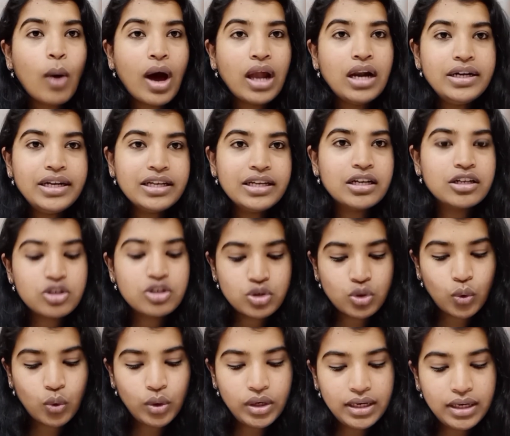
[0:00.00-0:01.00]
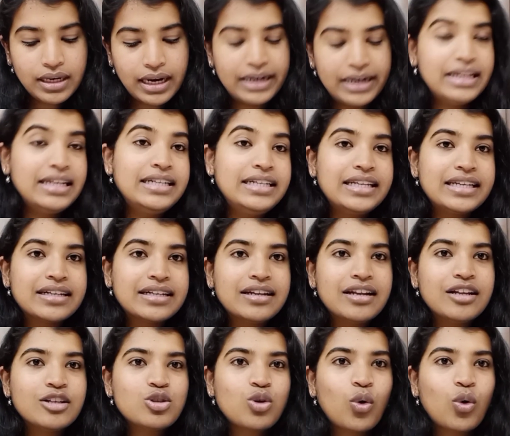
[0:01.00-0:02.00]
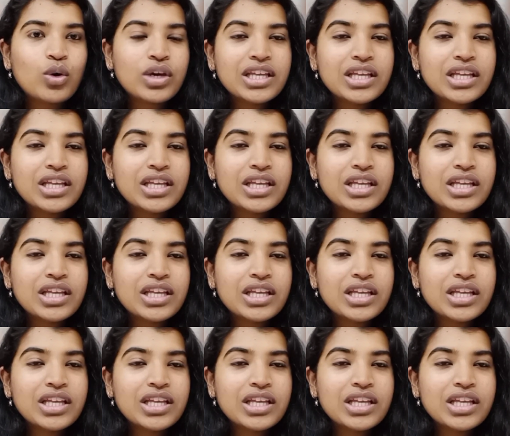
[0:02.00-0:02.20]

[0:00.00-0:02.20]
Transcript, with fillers: குவாலிட்டி கண்ட்ரோல் அனலிட்டிக்கல் ஸோ